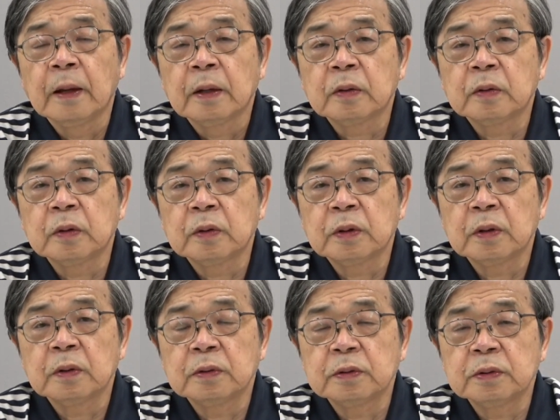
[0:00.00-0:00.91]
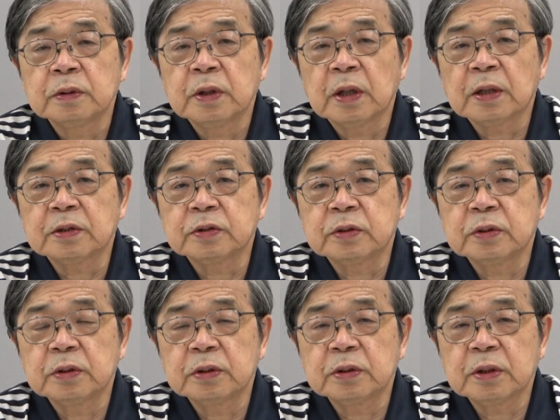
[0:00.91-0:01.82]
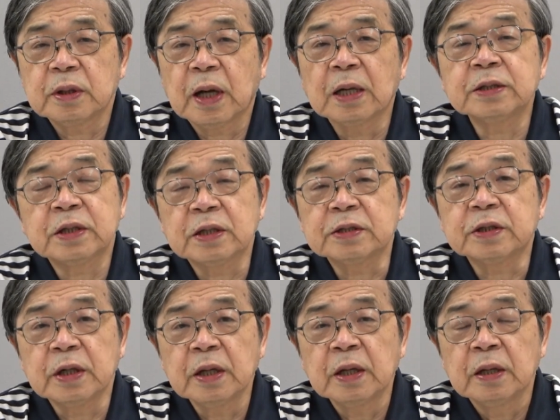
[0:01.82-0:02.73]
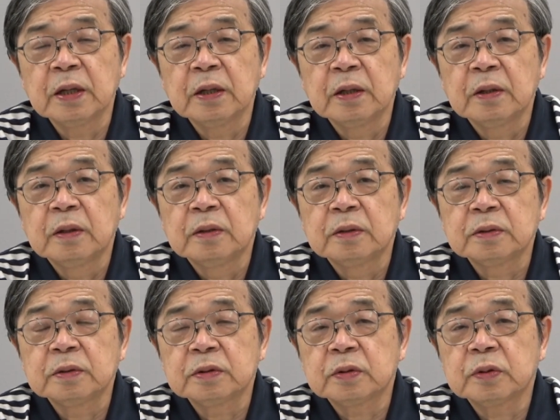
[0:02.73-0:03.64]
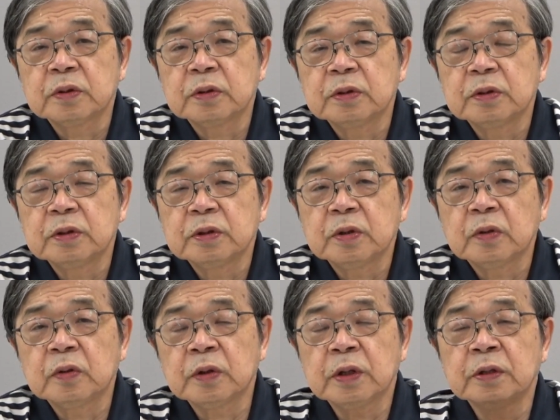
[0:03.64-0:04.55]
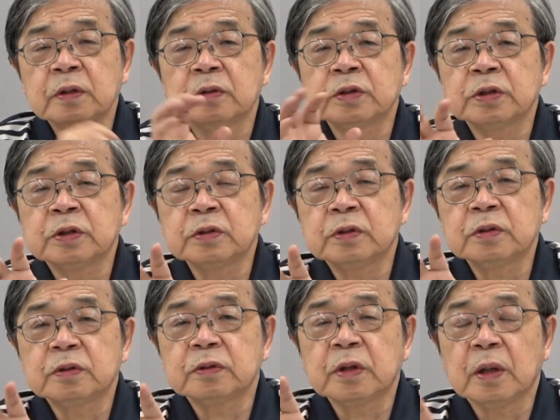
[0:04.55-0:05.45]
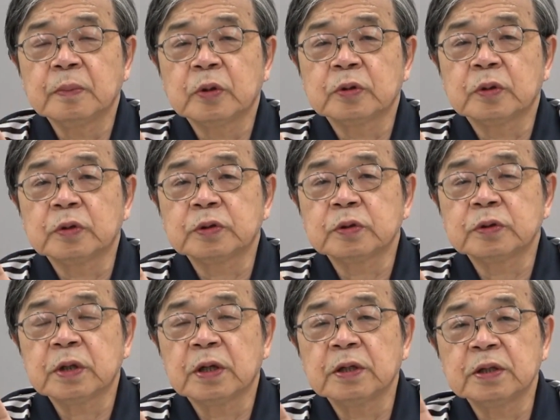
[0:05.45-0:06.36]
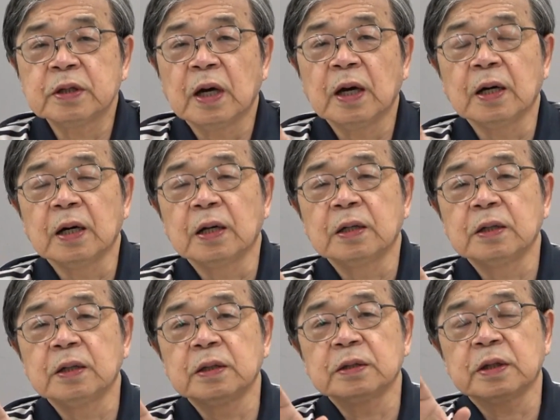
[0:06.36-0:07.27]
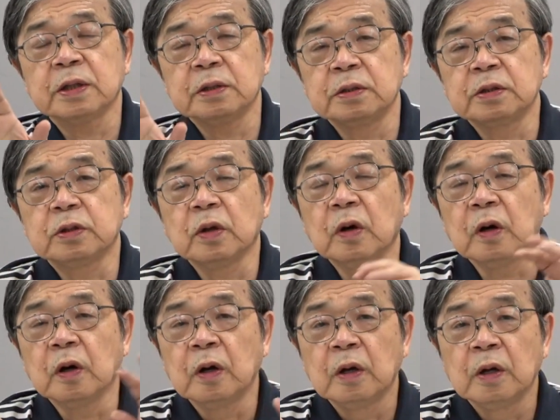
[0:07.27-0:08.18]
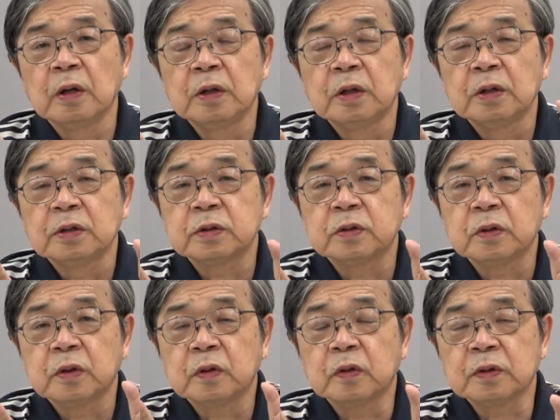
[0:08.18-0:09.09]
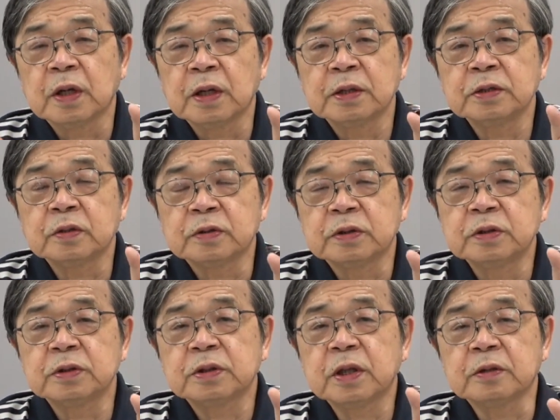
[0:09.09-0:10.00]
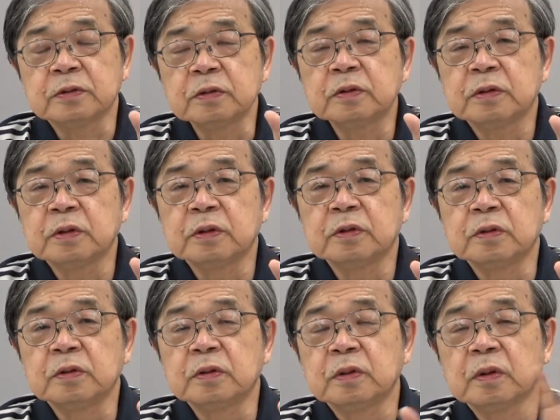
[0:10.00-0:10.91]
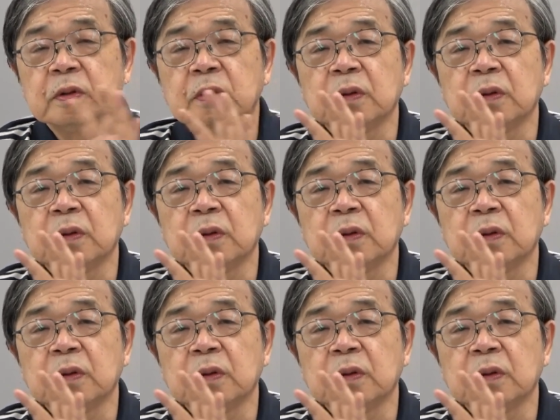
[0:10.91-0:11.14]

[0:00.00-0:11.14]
こうなんか勘違いしてねその表現の自由っていう憲法に保障された権利とその国家元首を傷つけるっていう